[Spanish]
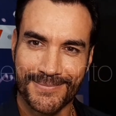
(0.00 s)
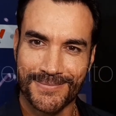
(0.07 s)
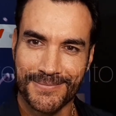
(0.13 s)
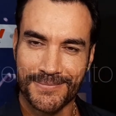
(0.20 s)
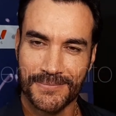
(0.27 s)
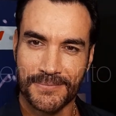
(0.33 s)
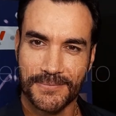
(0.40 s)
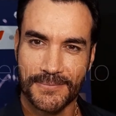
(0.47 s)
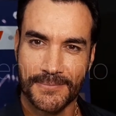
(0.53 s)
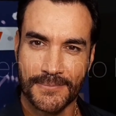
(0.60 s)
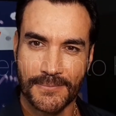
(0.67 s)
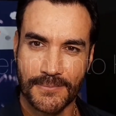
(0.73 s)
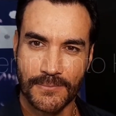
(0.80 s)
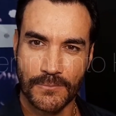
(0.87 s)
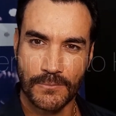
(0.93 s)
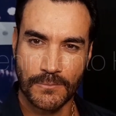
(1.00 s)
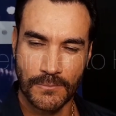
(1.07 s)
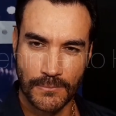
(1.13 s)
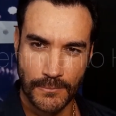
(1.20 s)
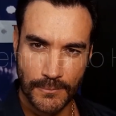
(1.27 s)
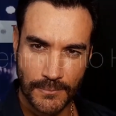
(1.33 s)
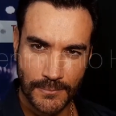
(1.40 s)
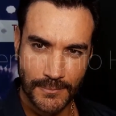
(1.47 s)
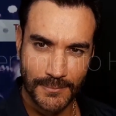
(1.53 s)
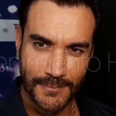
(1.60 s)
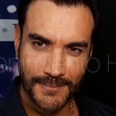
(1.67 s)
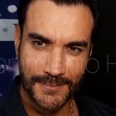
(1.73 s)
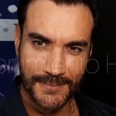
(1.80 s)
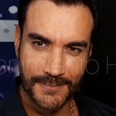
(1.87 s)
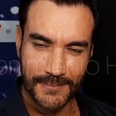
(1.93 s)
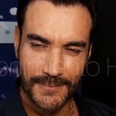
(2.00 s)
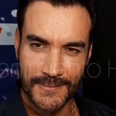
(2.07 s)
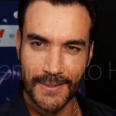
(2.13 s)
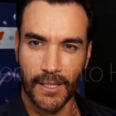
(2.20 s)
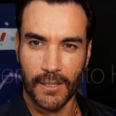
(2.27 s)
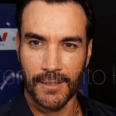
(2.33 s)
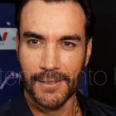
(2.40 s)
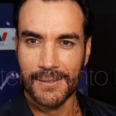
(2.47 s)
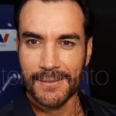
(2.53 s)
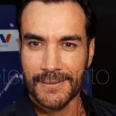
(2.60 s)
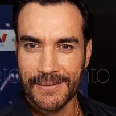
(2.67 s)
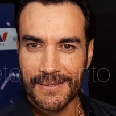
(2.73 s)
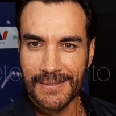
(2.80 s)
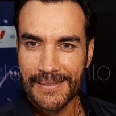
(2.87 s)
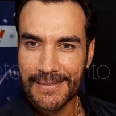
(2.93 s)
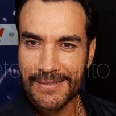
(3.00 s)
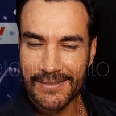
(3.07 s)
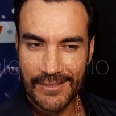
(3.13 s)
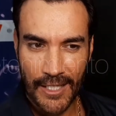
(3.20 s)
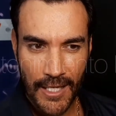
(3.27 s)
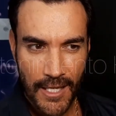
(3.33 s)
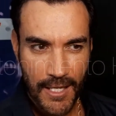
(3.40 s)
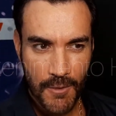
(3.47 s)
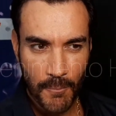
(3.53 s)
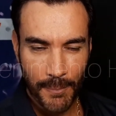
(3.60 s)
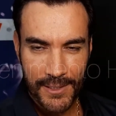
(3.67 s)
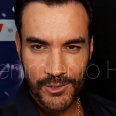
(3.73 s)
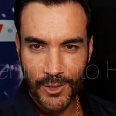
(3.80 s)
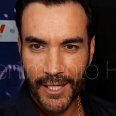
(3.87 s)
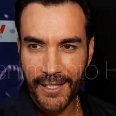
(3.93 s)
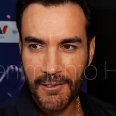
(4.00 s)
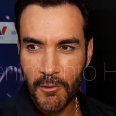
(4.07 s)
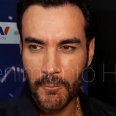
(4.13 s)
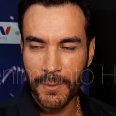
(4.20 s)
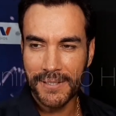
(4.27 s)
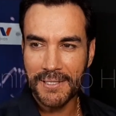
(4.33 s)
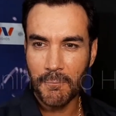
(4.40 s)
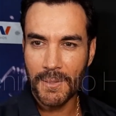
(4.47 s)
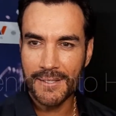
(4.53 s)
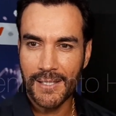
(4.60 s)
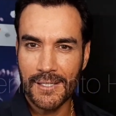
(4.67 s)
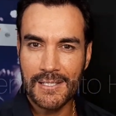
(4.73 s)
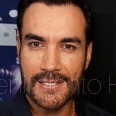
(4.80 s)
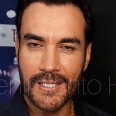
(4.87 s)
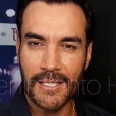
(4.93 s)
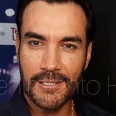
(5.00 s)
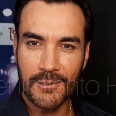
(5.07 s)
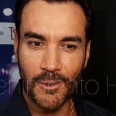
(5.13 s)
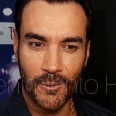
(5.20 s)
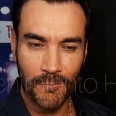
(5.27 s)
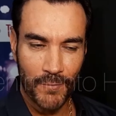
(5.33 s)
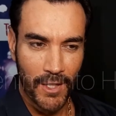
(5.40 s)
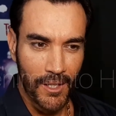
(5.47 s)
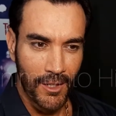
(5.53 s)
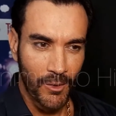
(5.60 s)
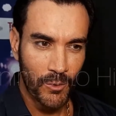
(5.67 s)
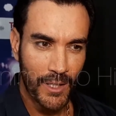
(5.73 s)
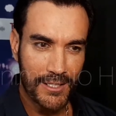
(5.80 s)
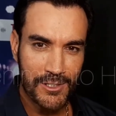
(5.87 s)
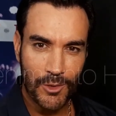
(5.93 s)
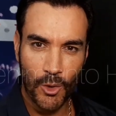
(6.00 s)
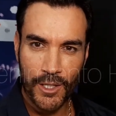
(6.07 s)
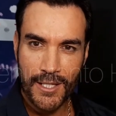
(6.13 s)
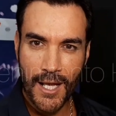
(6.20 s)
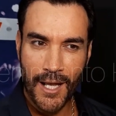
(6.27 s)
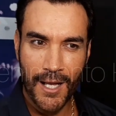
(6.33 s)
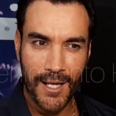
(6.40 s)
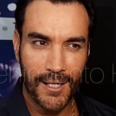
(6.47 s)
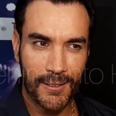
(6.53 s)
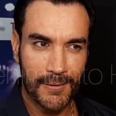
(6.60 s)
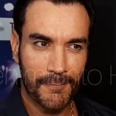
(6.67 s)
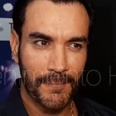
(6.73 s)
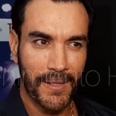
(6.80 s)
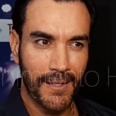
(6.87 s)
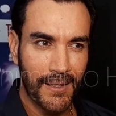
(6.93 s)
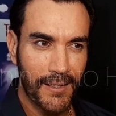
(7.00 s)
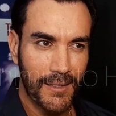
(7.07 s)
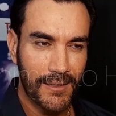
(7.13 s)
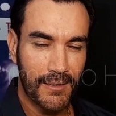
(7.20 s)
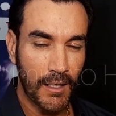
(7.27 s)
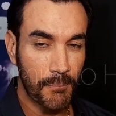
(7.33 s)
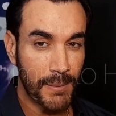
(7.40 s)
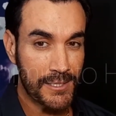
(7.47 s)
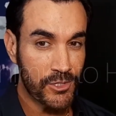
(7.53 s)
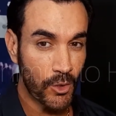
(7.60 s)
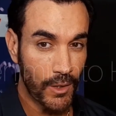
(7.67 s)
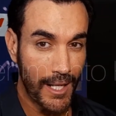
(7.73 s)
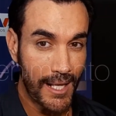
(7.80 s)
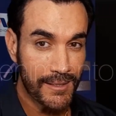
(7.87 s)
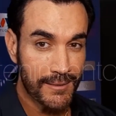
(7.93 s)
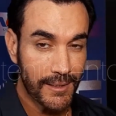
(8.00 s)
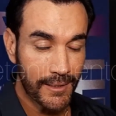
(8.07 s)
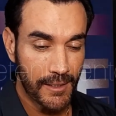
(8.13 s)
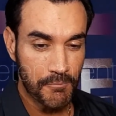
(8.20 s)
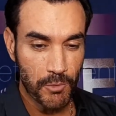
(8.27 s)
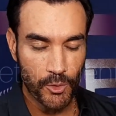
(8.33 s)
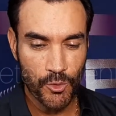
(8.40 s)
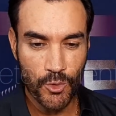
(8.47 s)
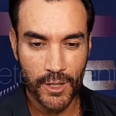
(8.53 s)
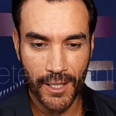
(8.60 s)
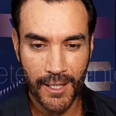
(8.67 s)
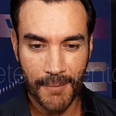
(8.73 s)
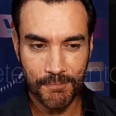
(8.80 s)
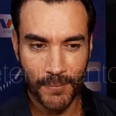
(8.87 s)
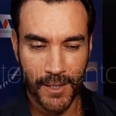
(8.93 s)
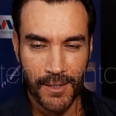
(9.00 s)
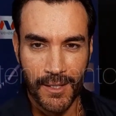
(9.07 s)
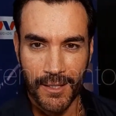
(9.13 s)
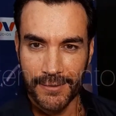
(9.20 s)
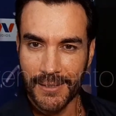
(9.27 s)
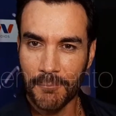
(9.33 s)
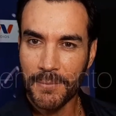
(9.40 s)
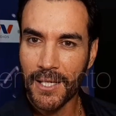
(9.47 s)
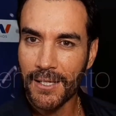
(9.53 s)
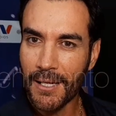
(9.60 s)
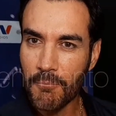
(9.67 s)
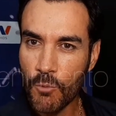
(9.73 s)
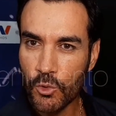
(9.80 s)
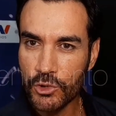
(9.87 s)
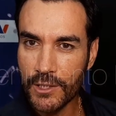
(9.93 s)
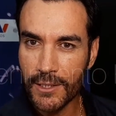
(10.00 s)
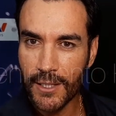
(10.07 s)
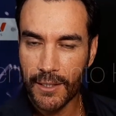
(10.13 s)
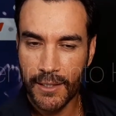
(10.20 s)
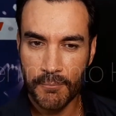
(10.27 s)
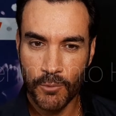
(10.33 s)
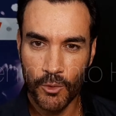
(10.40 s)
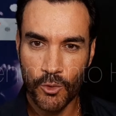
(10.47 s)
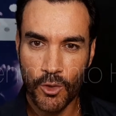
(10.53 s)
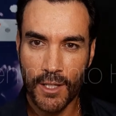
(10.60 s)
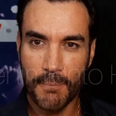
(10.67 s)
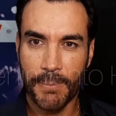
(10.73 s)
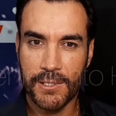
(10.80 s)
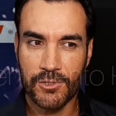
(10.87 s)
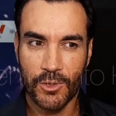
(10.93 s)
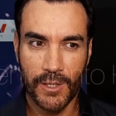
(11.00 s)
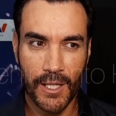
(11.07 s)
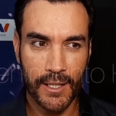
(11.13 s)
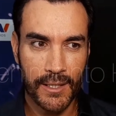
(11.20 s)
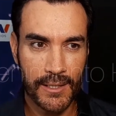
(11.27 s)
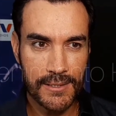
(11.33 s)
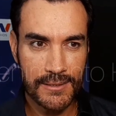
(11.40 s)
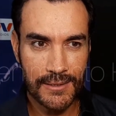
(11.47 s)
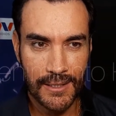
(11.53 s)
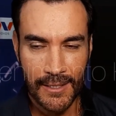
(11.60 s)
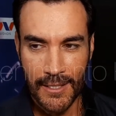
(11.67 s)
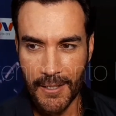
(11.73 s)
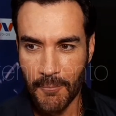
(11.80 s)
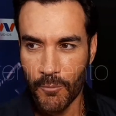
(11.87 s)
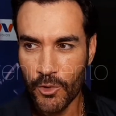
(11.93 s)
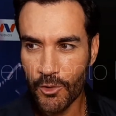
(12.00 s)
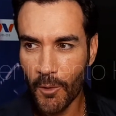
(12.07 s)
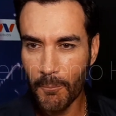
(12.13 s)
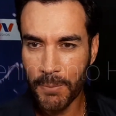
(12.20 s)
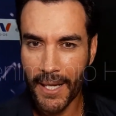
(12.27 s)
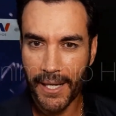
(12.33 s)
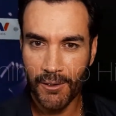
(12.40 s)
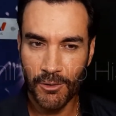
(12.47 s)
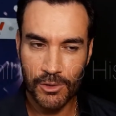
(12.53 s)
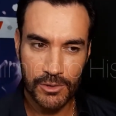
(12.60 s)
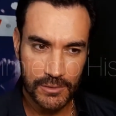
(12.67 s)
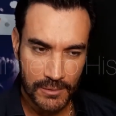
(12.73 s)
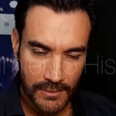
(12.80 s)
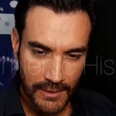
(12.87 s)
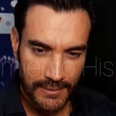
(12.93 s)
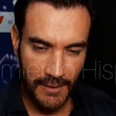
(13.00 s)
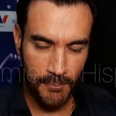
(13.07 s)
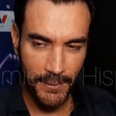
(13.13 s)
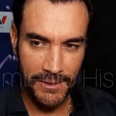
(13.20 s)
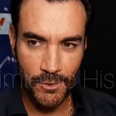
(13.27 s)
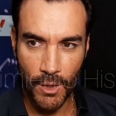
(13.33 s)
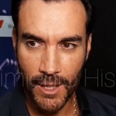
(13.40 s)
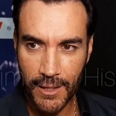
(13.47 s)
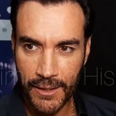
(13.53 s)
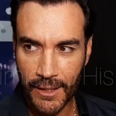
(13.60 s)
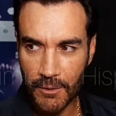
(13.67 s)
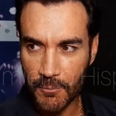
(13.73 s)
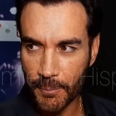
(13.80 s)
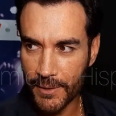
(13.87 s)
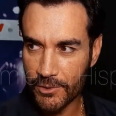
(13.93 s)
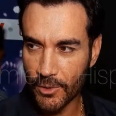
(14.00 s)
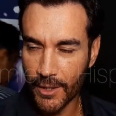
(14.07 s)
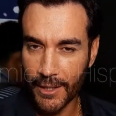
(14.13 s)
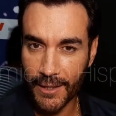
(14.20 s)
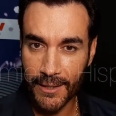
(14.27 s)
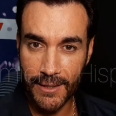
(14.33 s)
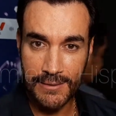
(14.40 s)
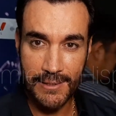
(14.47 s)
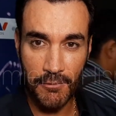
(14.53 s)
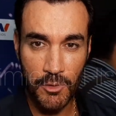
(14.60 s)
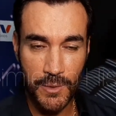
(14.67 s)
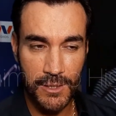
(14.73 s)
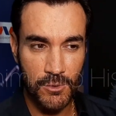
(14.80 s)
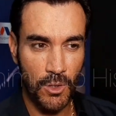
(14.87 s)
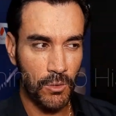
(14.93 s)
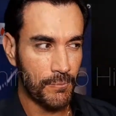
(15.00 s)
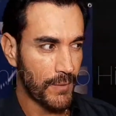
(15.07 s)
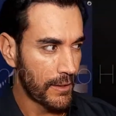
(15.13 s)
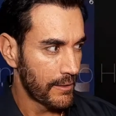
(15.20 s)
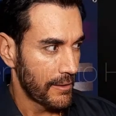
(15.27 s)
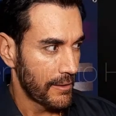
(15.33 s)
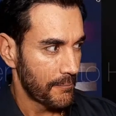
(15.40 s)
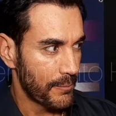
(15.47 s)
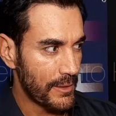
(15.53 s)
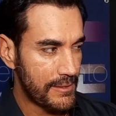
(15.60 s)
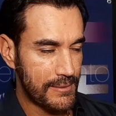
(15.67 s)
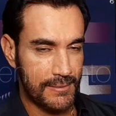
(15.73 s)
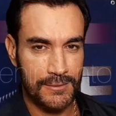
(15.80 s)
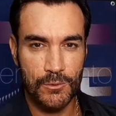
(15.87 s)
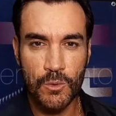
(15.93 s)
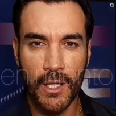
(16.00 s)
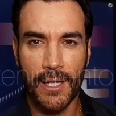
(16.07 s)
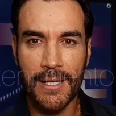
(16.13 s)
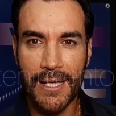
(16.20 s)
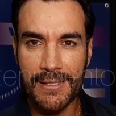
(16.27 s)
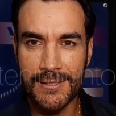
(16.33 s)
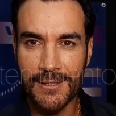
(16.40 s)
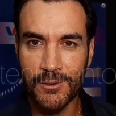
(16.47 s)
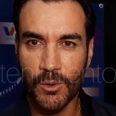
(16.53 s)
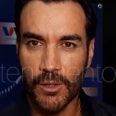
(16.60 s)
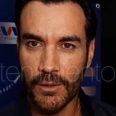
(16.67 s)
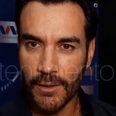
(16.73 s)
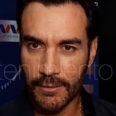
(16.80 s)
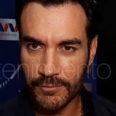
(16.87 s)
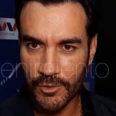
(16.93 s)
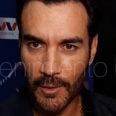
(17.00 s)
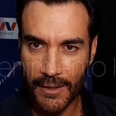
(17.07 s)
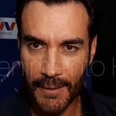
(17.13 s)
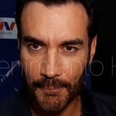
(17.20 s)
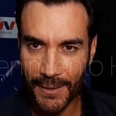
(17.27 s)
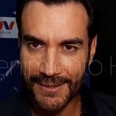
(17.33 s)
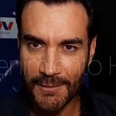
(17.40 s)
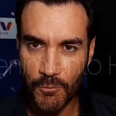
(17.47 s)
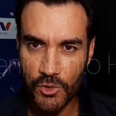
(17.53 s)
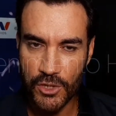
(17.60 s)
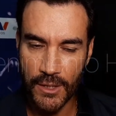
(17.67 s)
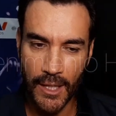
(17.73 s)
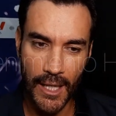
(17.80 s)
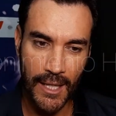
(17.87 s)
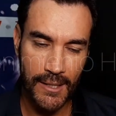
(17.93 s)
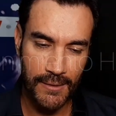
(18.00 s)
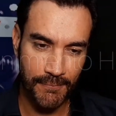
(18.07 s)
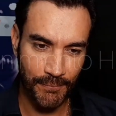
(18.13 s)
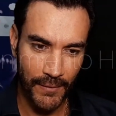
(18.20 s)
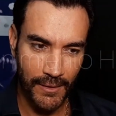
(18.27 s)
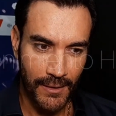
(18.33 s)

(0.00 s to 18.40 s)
nuevo después de vencer la ausencia bien este proyecto. Sí, un personaje completamente distinto, una historia eh, apasionante que involucra también la música, que involucra personajes muy complejos. Interpreto a Ángel, un personaje que está viviendo pues un gran éxito en la, en la, parte musical.